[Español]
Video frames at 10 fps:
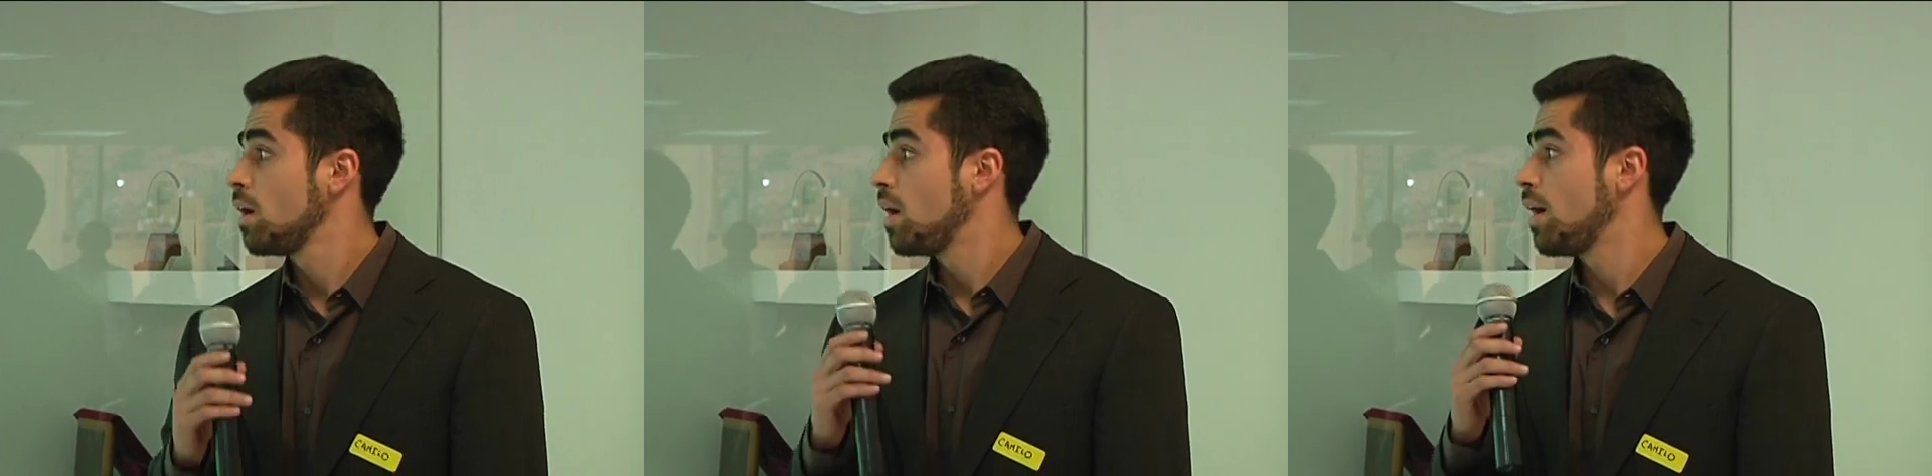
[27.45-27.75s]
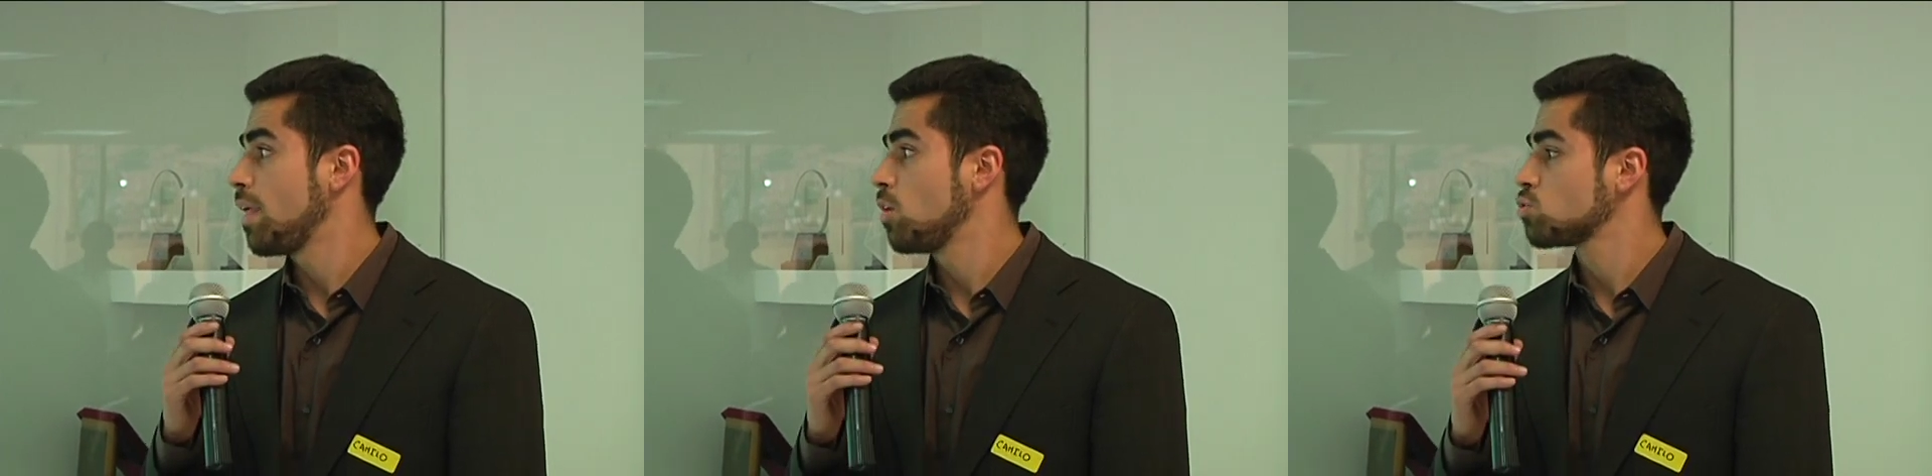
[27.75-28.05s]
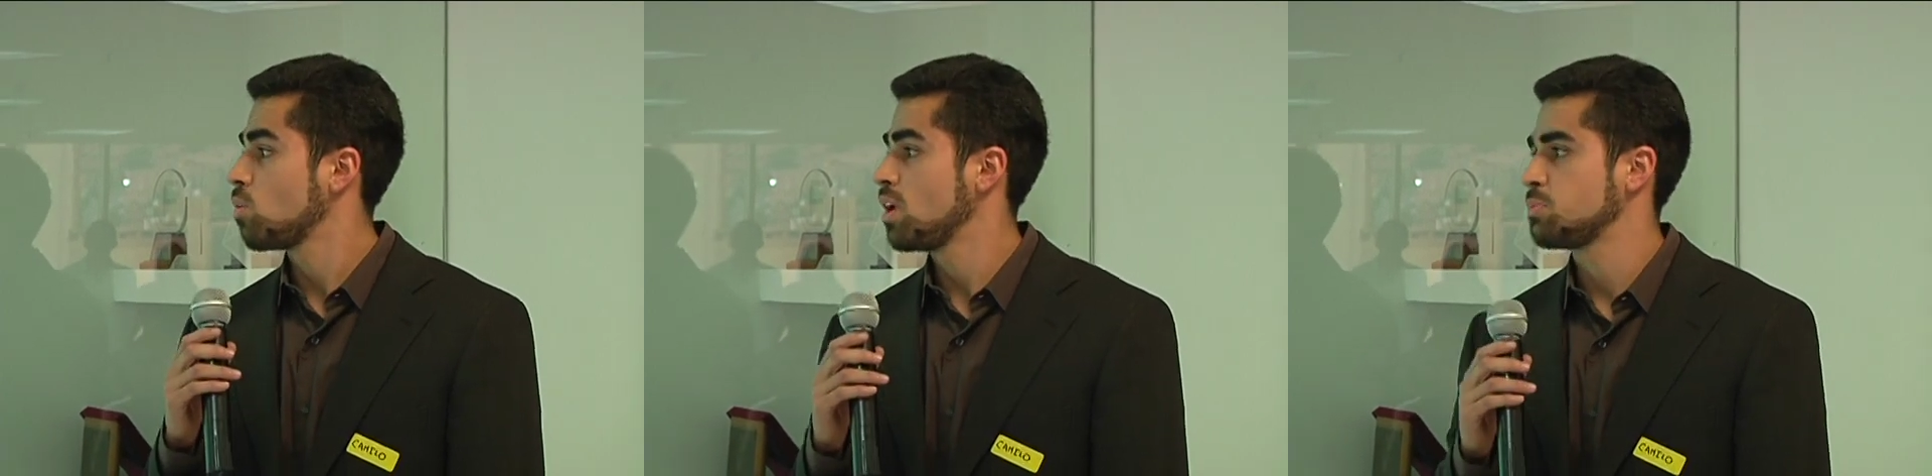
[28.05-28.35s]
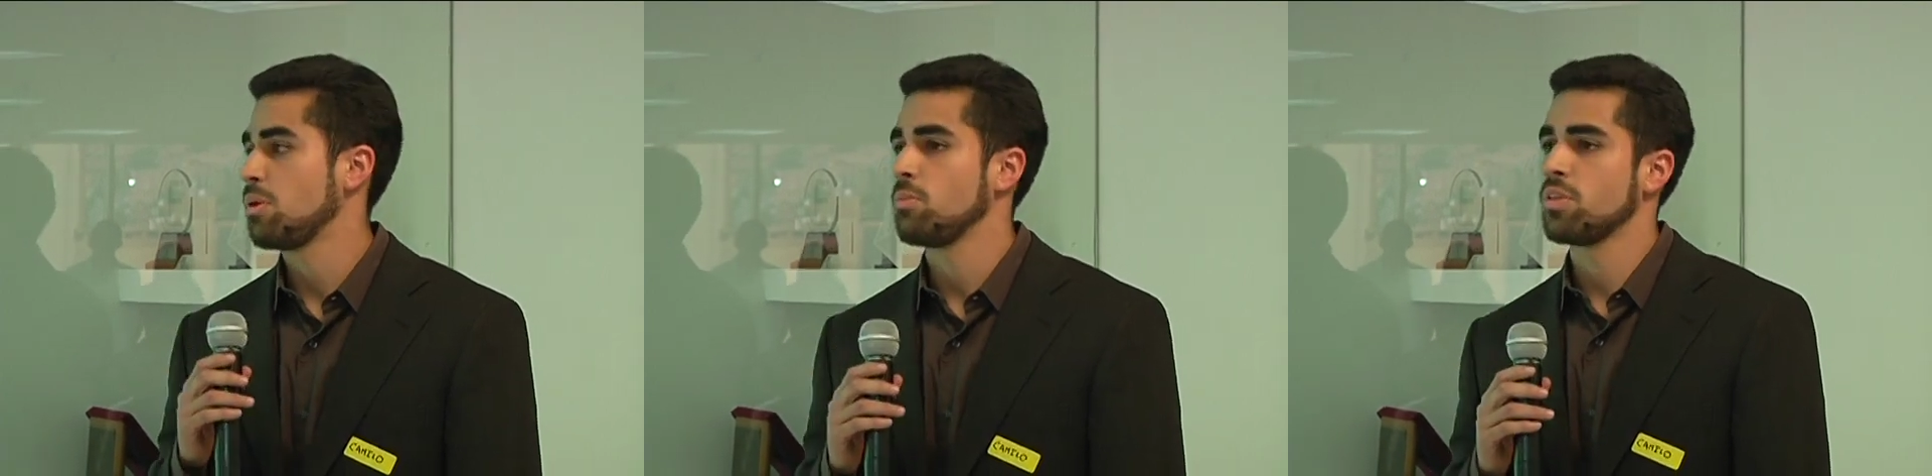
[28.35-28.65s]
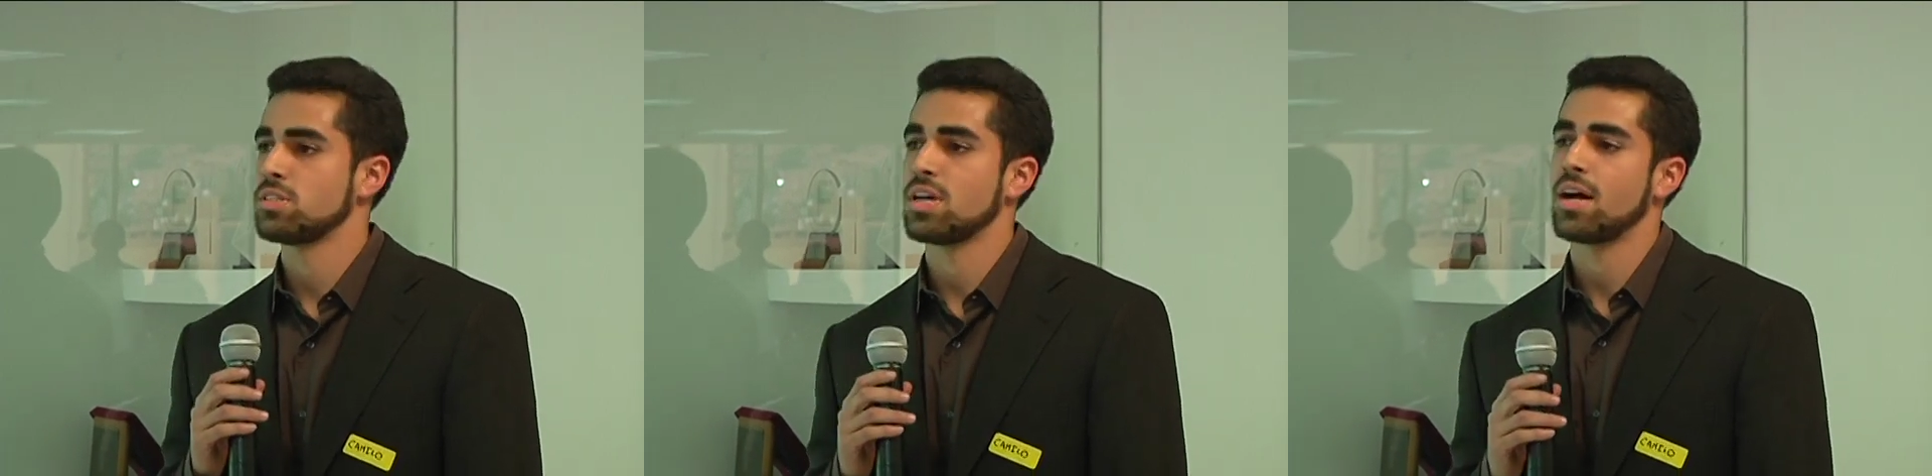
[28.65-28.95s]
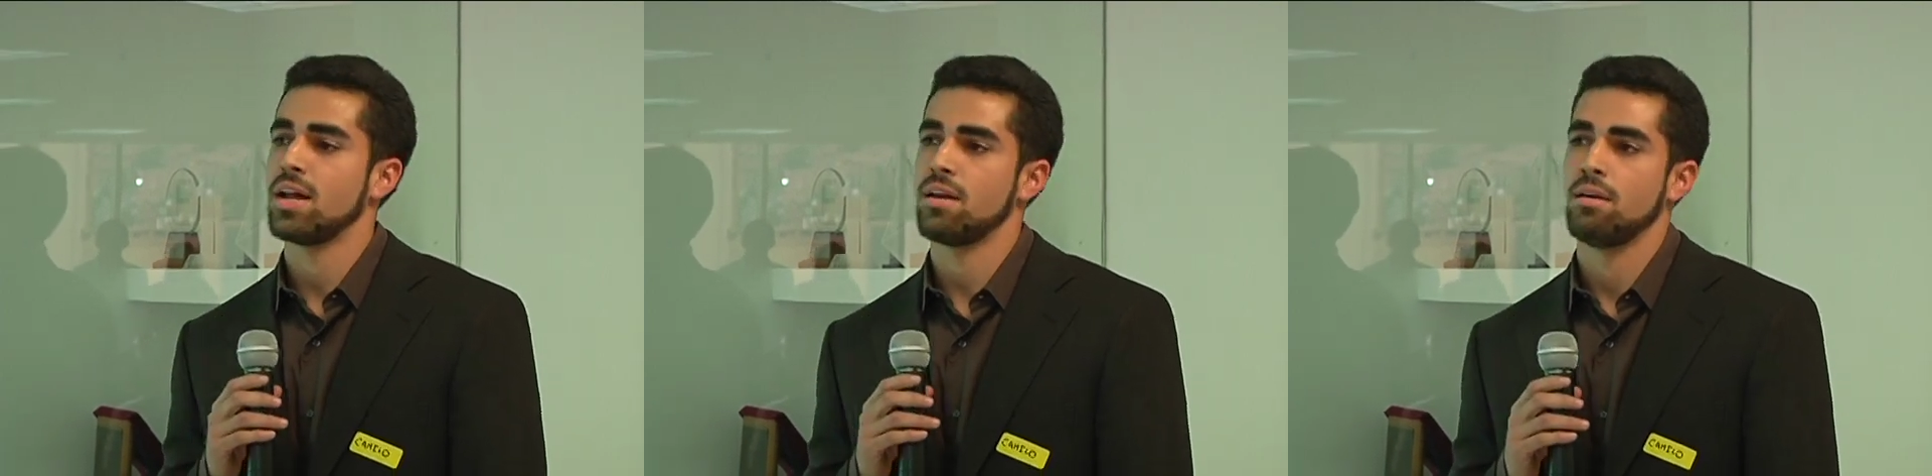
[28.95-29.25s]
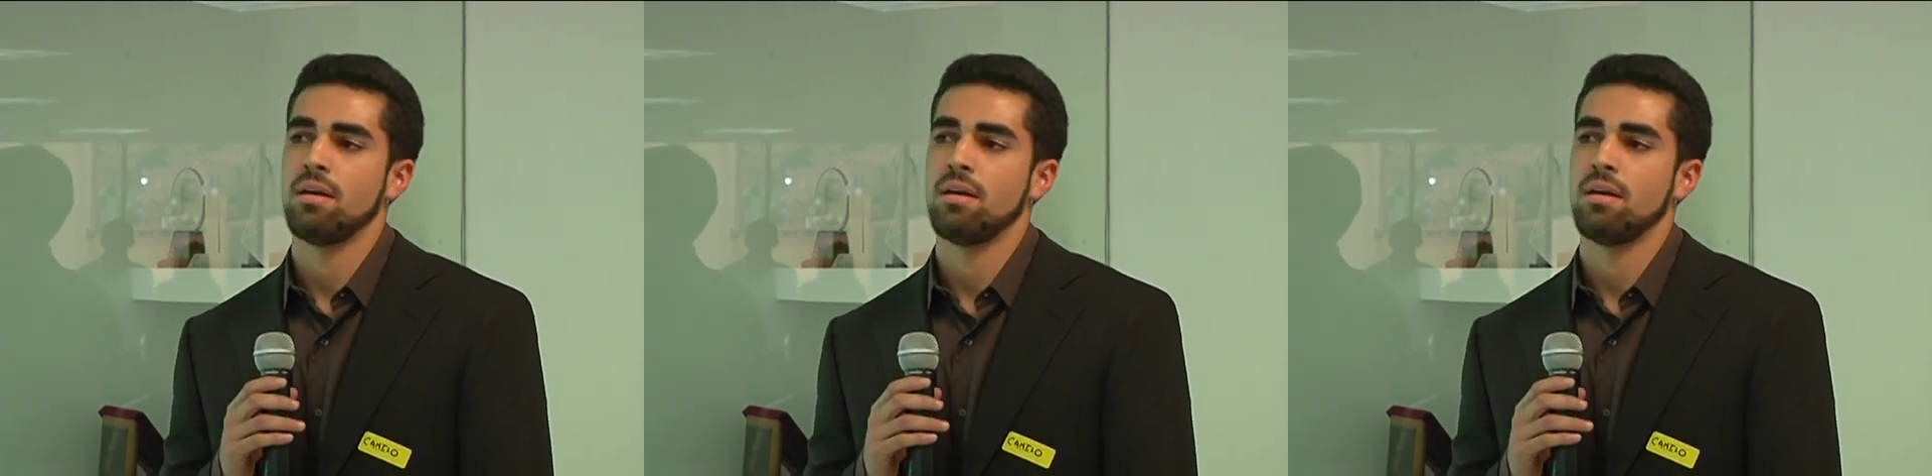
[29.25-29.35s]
eh, de los cuales podemos destacar